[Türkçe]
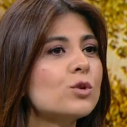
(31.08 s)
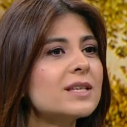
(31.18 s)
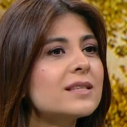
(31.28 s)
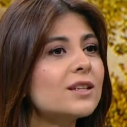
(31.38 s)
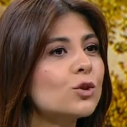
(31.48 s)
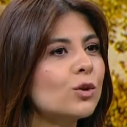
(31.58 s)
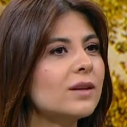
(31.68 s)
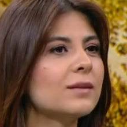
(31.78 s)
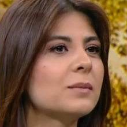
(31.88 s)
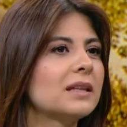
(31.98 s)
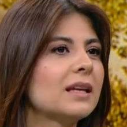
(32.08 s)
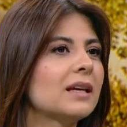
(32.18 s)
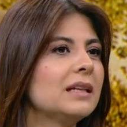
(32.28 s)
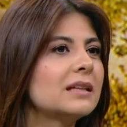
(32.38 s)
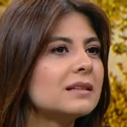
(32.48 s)
Lojistik
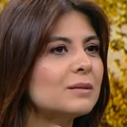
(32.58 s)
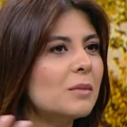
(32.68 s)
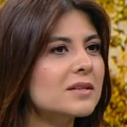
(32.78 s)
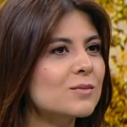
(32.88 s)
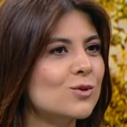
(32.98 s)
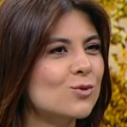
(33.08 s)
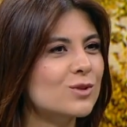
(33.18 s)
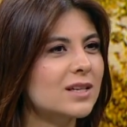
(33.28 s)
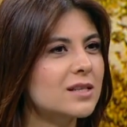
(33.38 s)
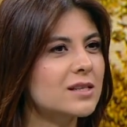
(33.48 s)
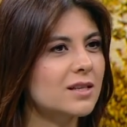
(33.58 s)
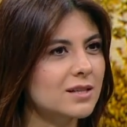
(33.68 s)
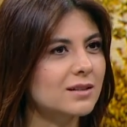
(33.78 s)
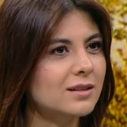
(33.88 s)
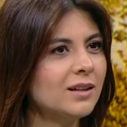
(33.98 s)
yönetiminde inanılmaz bir yükseliş
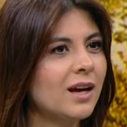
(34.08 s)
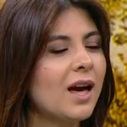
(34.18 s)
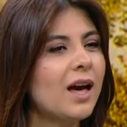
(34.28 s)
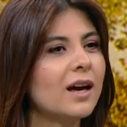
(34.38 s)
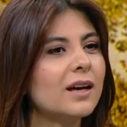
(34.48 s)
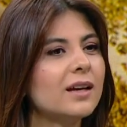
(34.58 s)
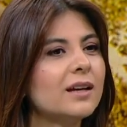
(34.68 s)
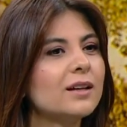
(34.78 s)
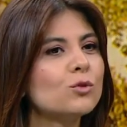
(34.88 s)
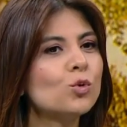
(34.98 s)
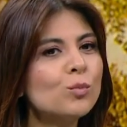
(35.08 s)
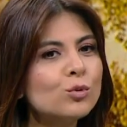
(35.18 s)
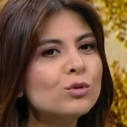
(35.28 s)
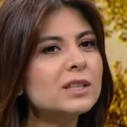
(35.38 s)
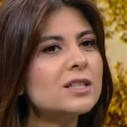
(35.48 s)
yaşadık. E, tüm
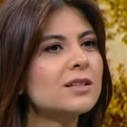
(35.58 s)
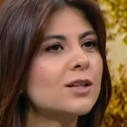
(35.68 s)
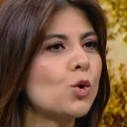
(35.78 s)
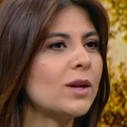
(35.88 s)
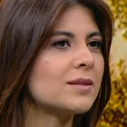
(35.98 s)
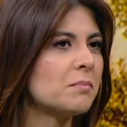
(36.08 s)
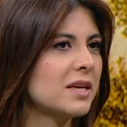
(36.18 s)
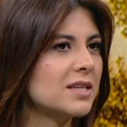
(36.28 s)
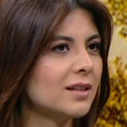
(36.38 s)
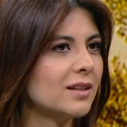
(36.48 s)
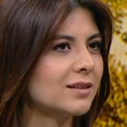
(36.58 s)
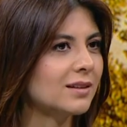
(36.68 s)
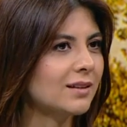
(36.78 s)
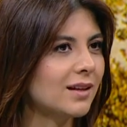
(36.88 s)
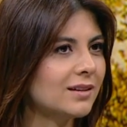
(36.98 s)
bunlar içinde yönetim
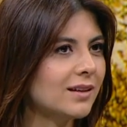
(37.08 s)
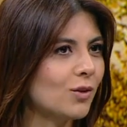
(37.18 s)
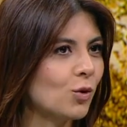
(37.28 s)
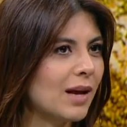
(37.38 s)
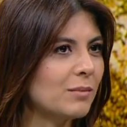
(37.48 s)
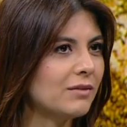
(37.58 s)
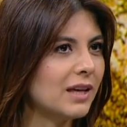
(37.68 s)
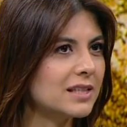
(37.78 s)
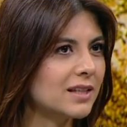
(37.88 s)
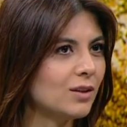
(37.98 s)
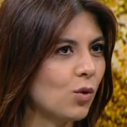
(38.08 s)
becerilerinin ne kadar önemli ve etkili